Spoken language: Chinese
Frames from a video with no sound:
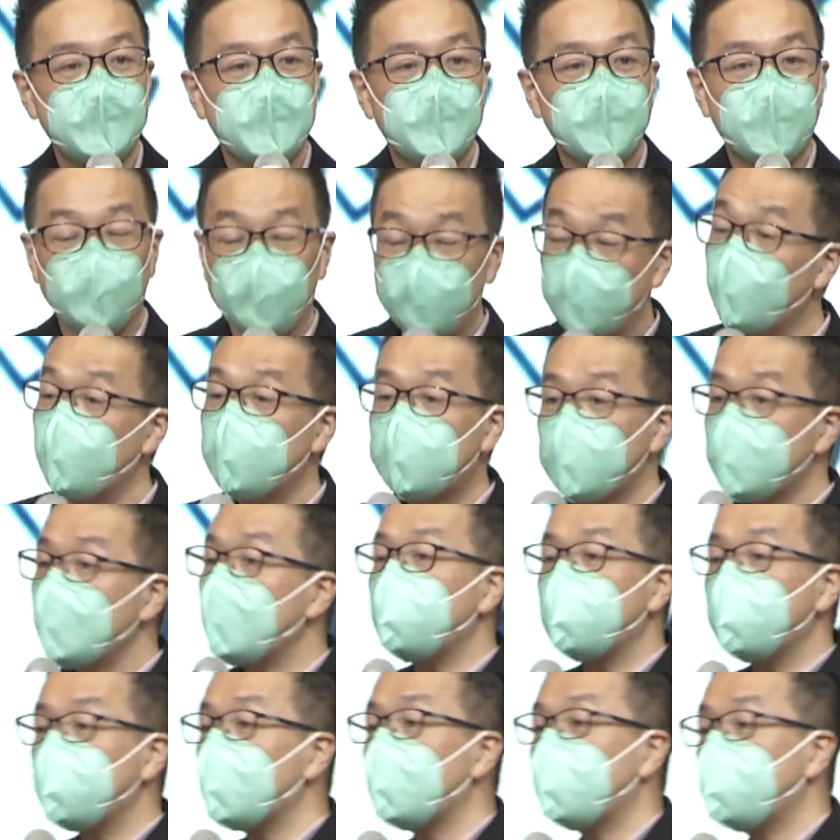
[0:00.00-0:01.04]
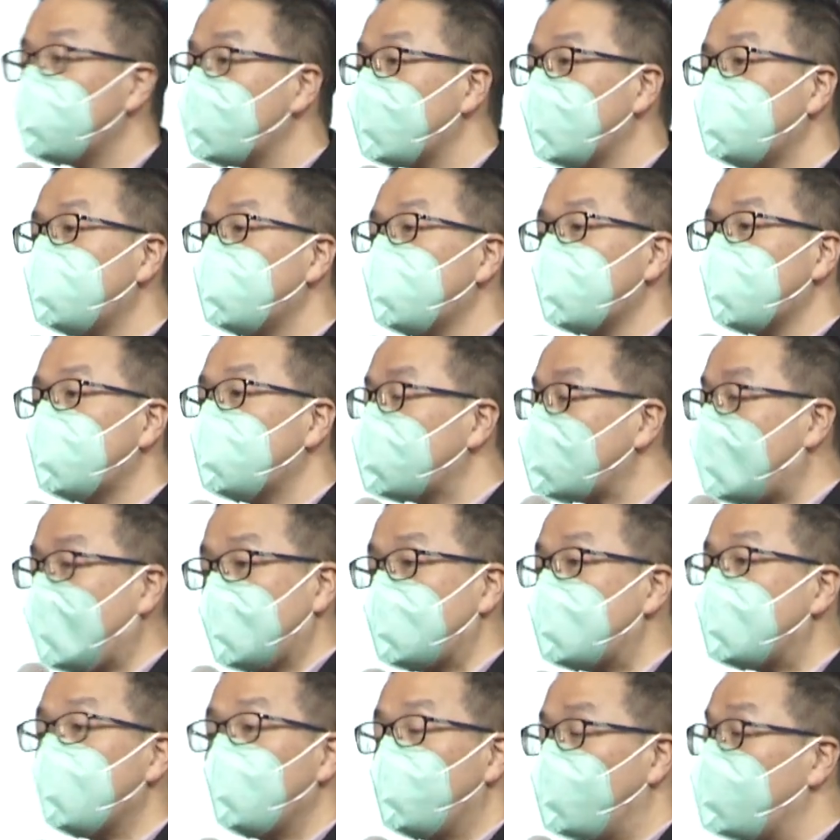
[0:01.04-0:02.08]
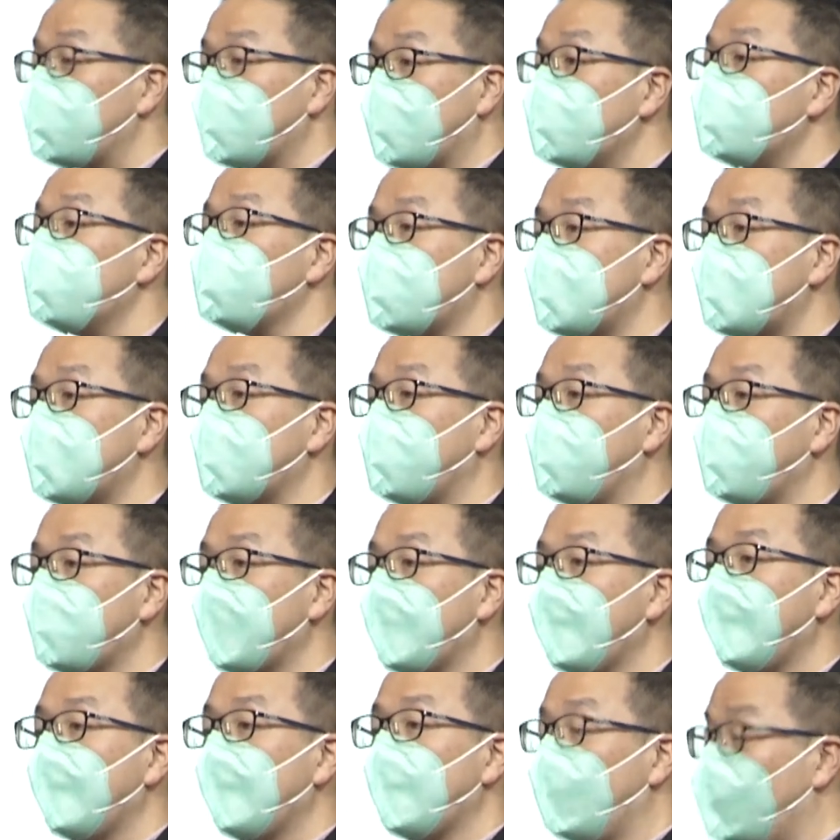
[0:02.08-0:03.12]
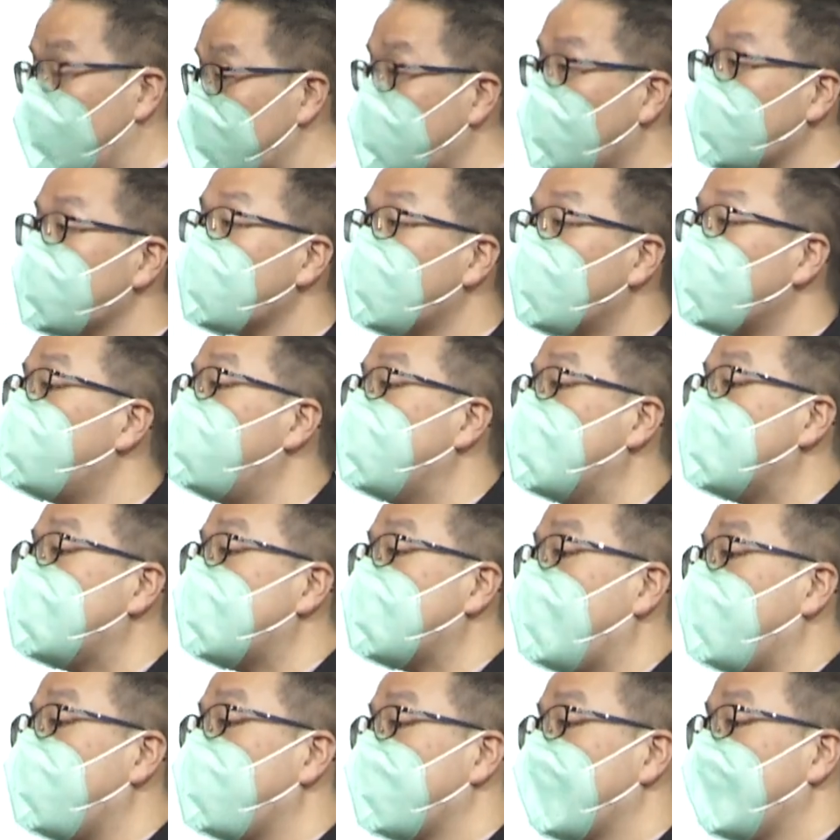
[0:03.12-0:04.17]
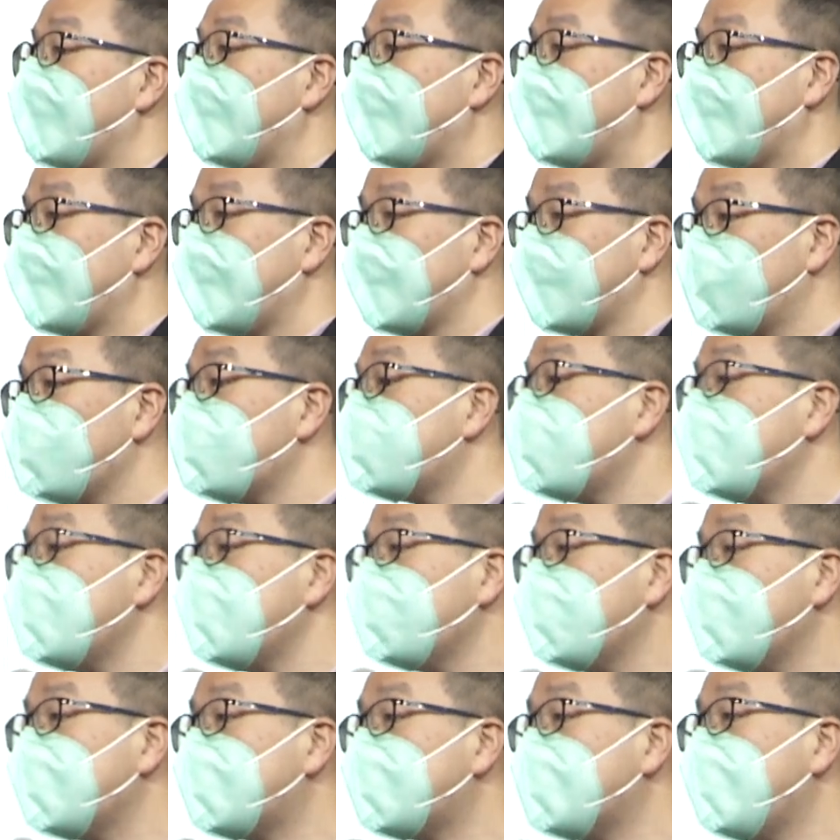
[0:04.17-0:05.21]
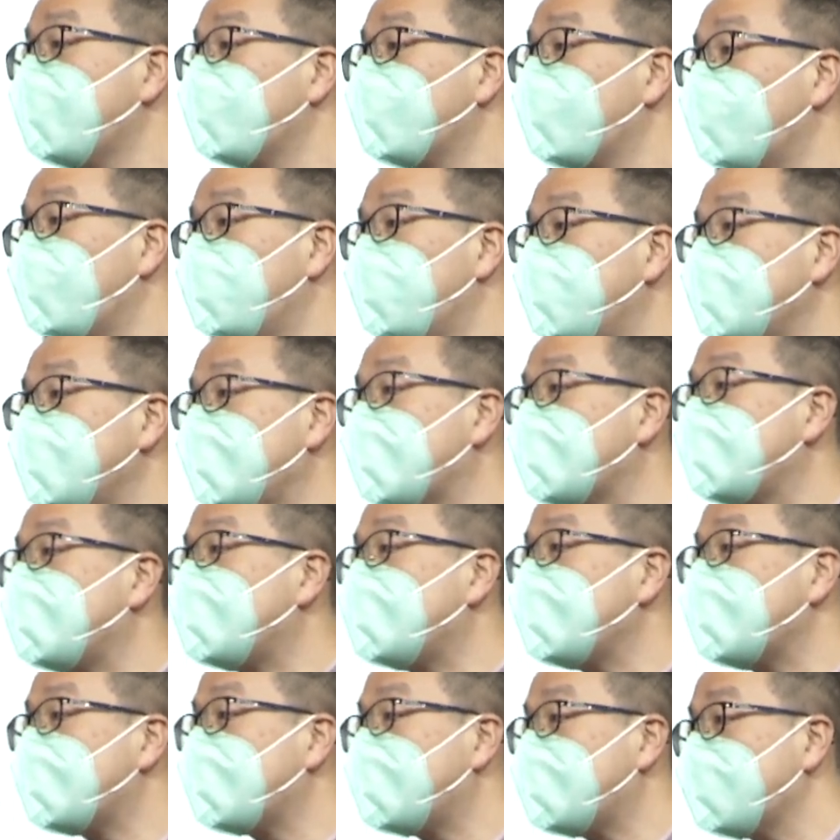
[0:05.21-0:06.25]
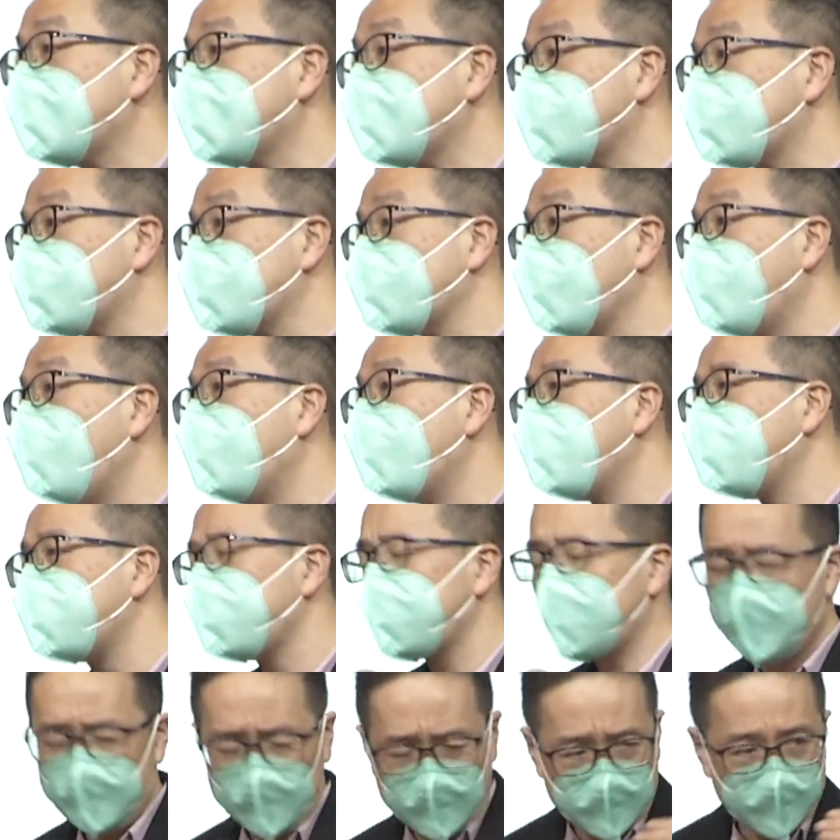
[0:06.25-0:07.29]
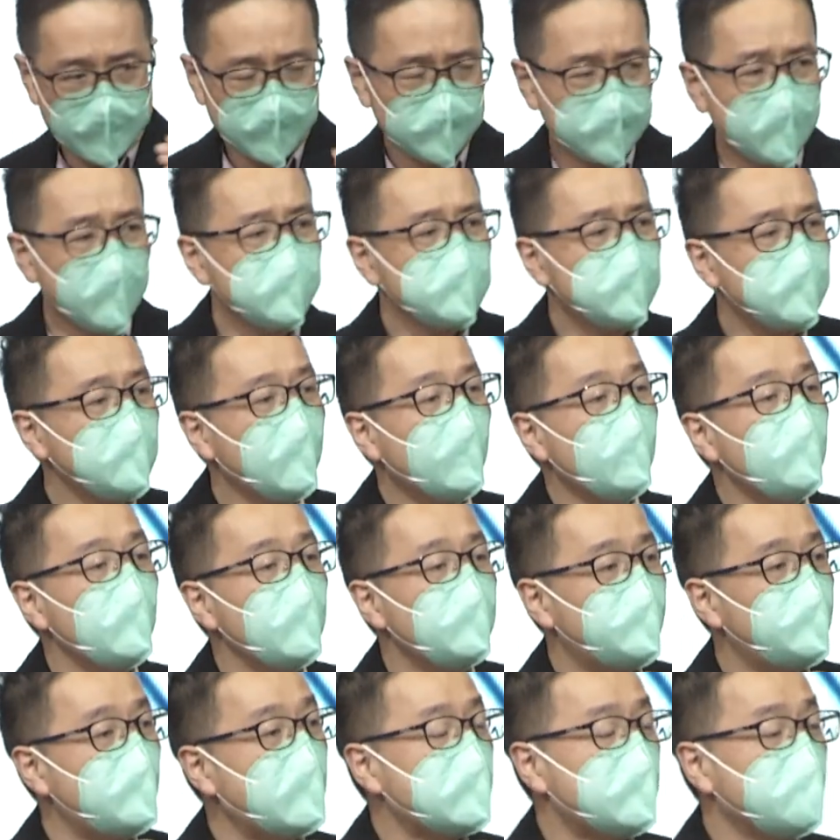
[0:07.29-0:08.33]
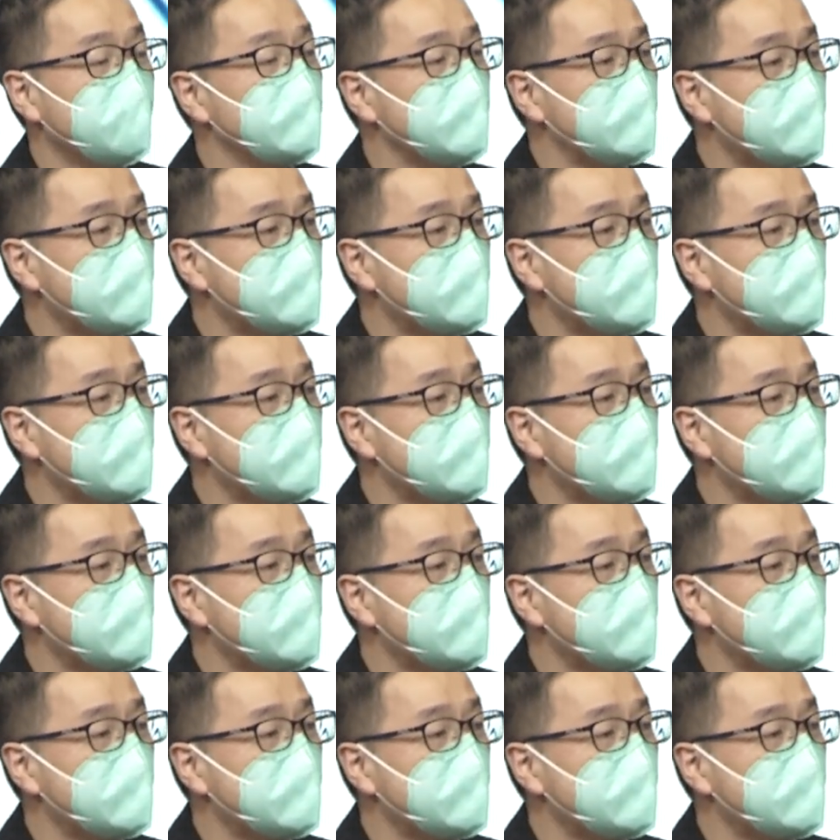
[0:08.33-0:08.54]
我我真的很很很很感谢我的母亲，我常常分享。就是因为在我们年纪轻的时候，当教会非常的